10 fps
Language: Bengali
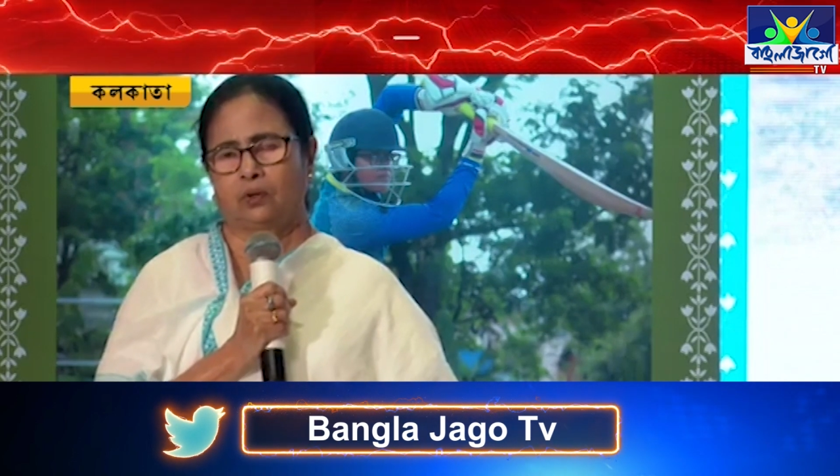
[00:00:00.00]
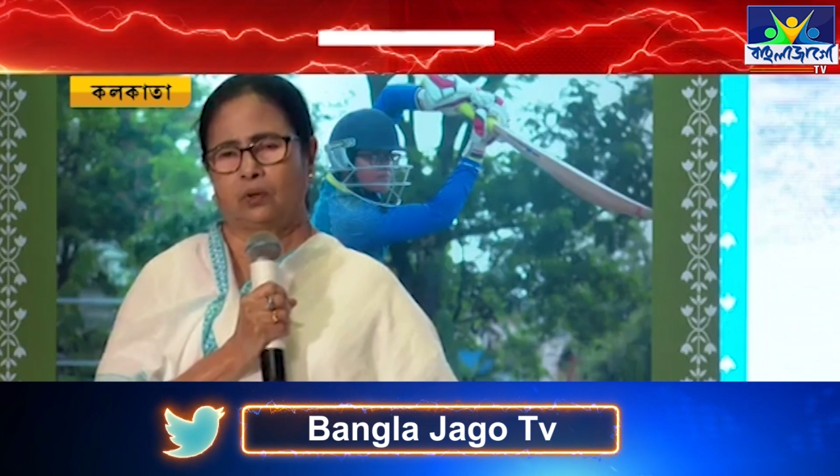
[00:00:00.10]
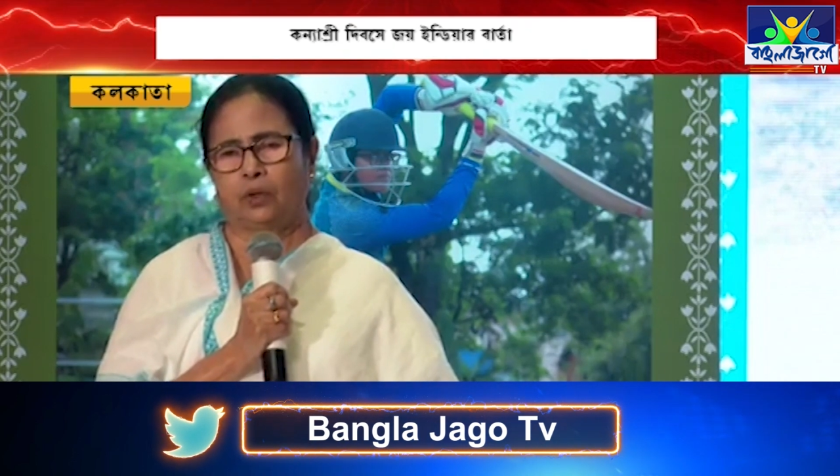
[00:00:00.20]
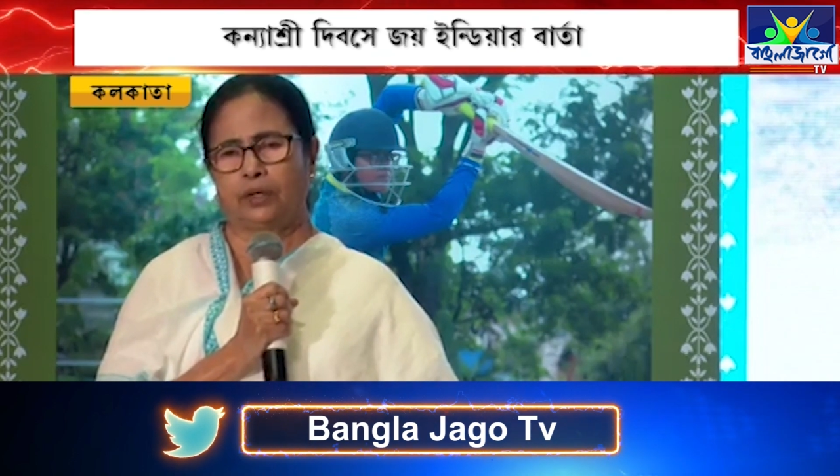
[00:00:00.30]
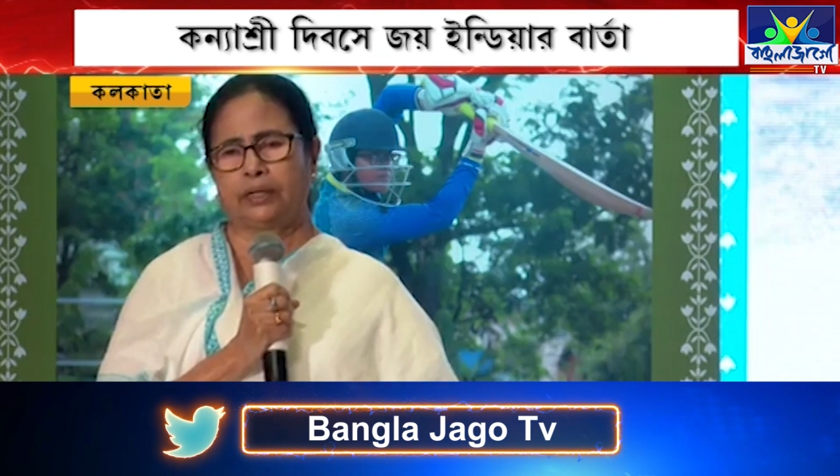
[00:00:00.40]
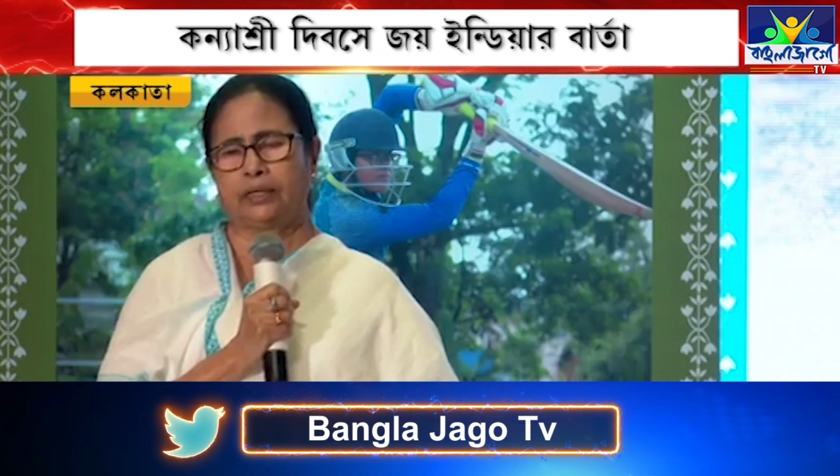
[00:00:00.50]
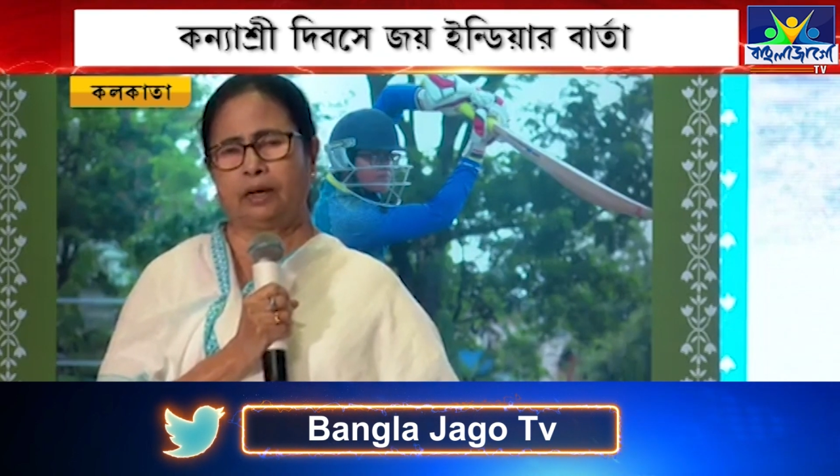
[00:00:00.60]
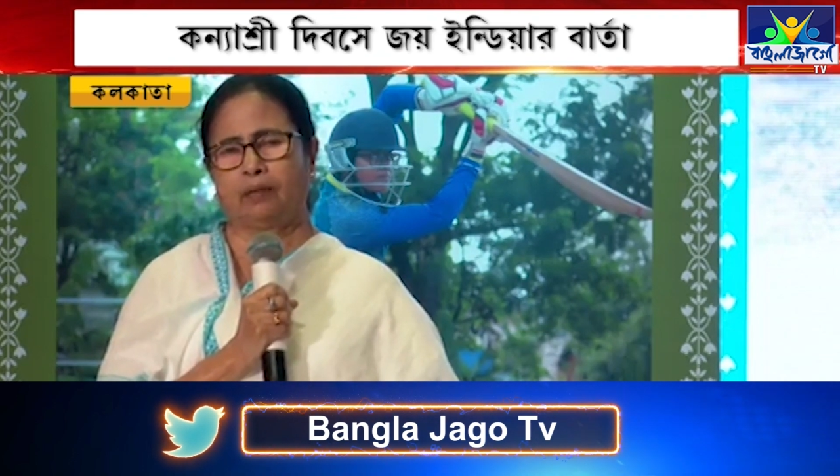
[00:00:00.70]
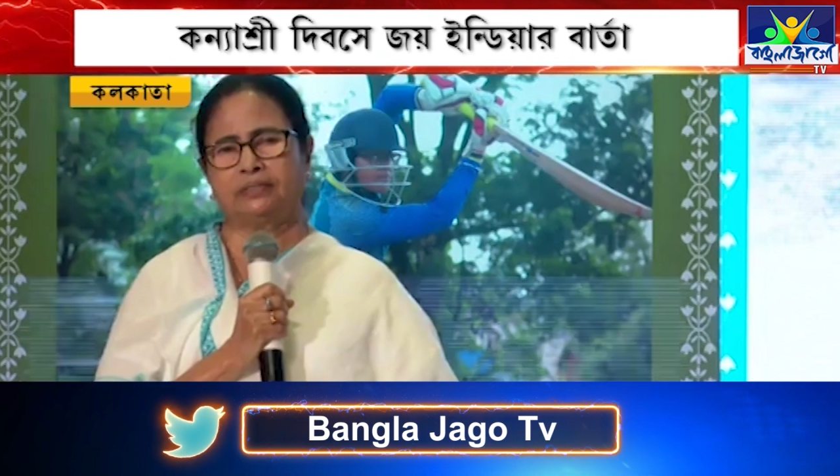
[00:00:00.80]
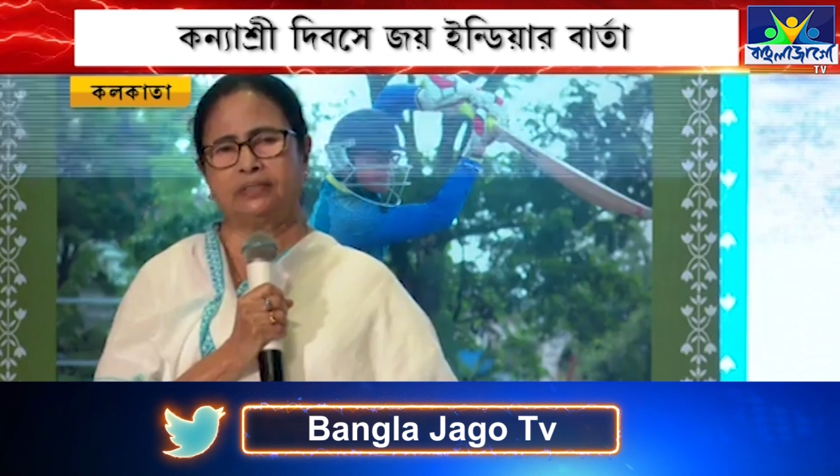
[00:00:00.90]
অনেকেই
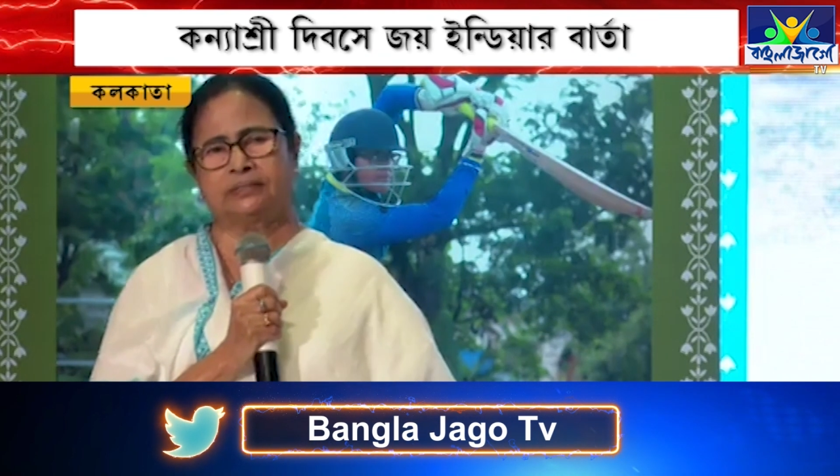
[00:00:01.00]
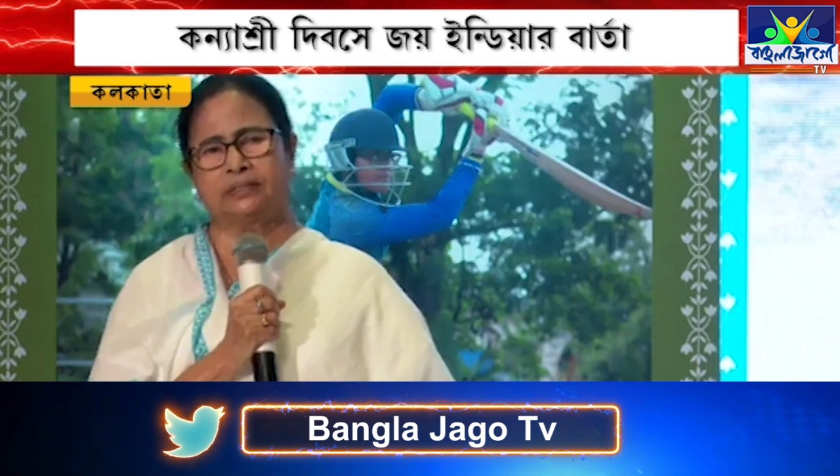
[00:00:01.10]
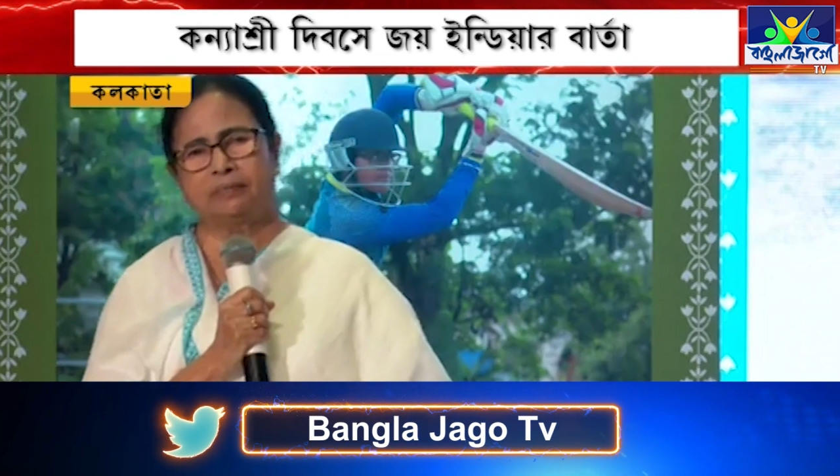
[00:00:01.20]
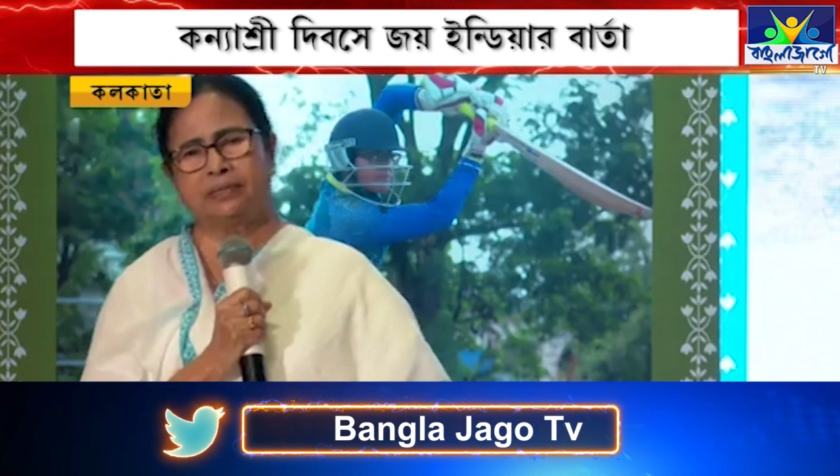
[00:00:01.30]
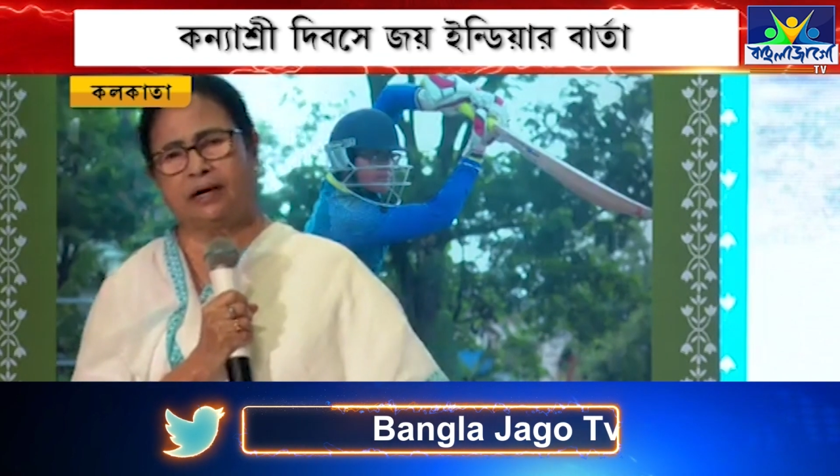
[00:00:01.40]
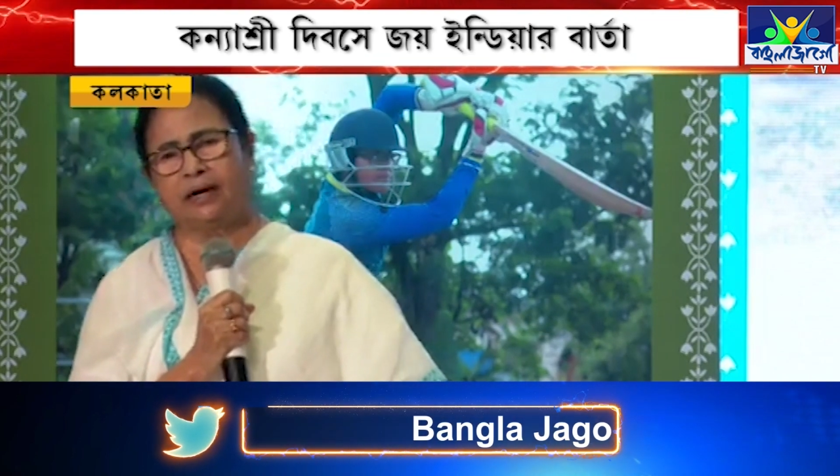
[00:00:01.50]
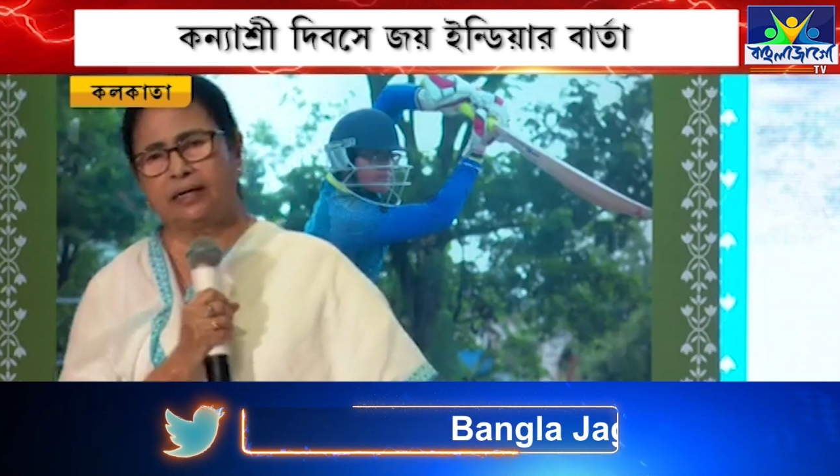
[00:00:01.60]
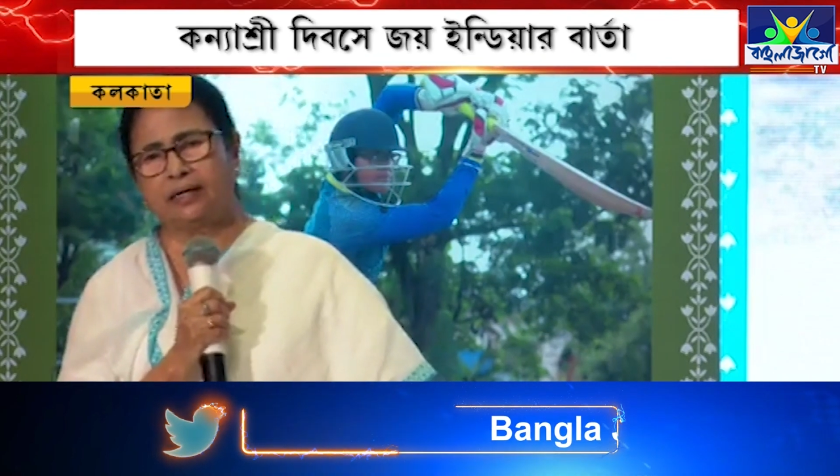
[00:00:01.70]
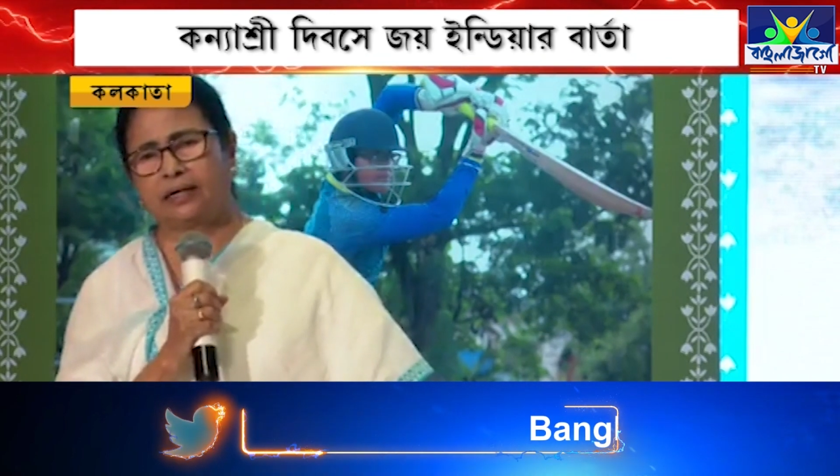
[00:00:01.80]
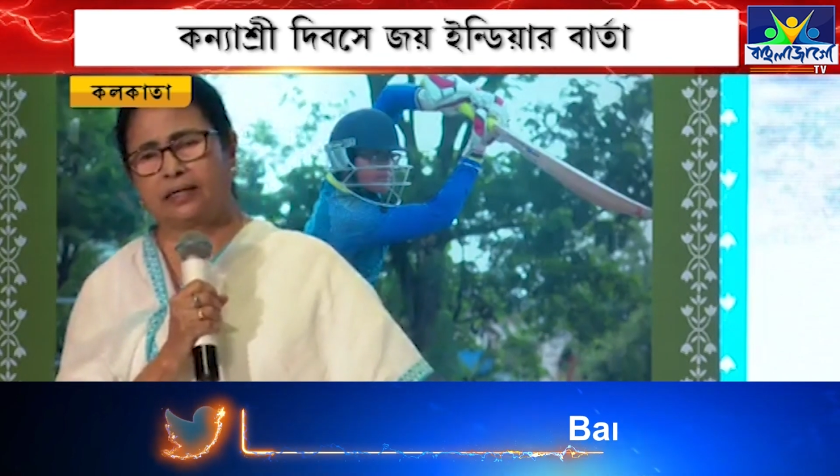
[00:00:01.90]
আমাদের ছেলেমেয়েরা
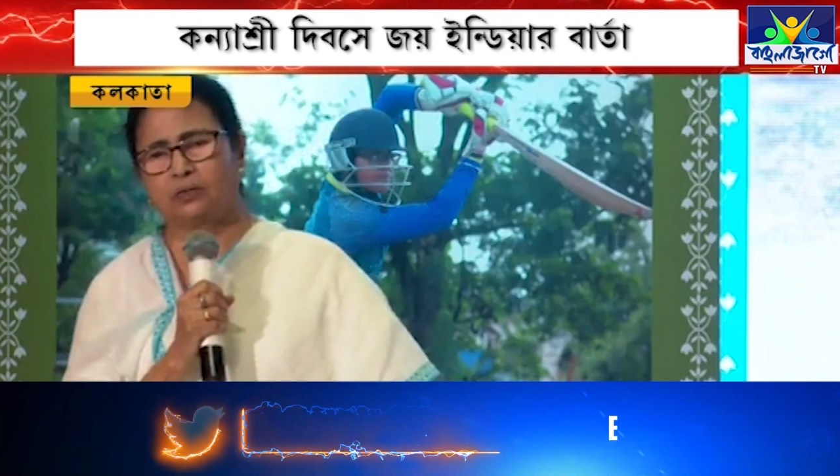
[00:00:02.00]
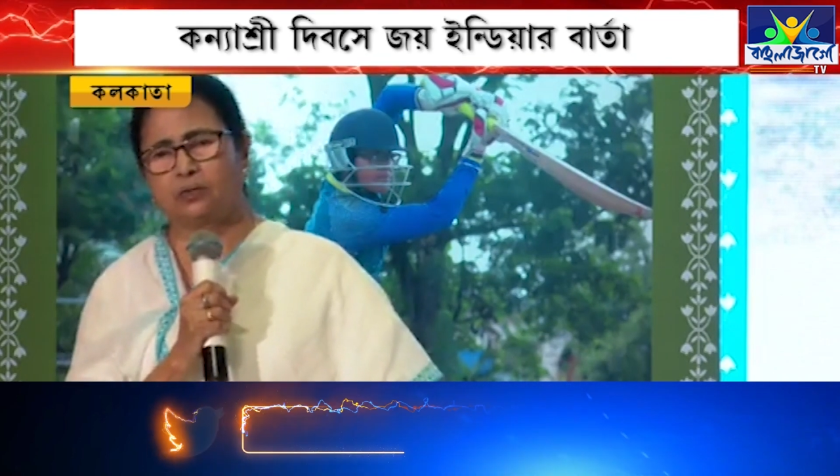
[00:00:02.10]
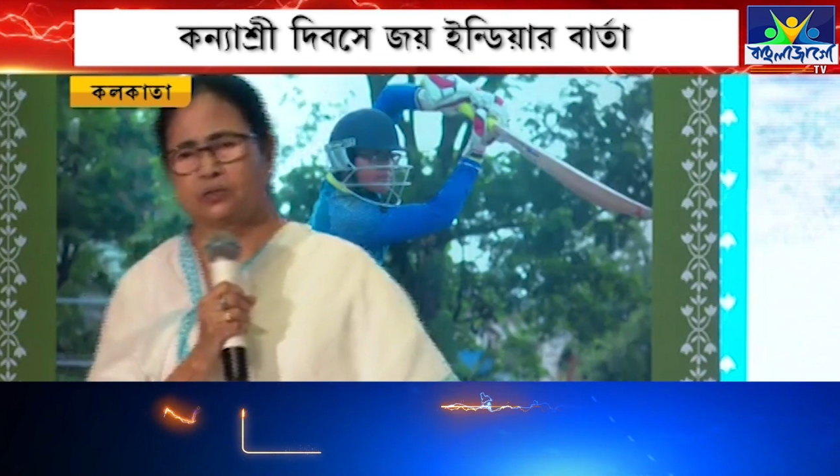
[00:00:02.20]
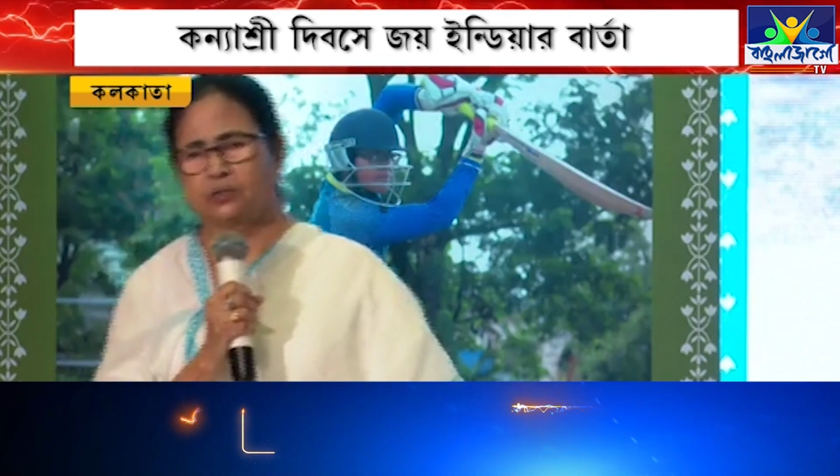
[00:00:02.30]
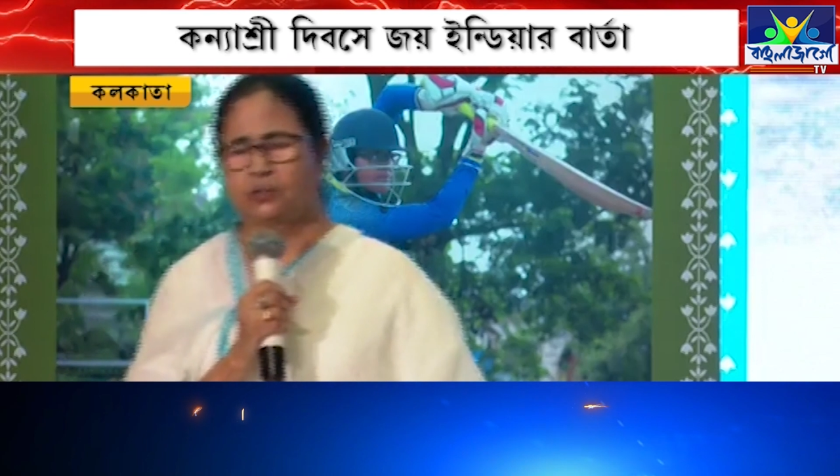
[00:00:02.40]
কান্নাকাটি করছিল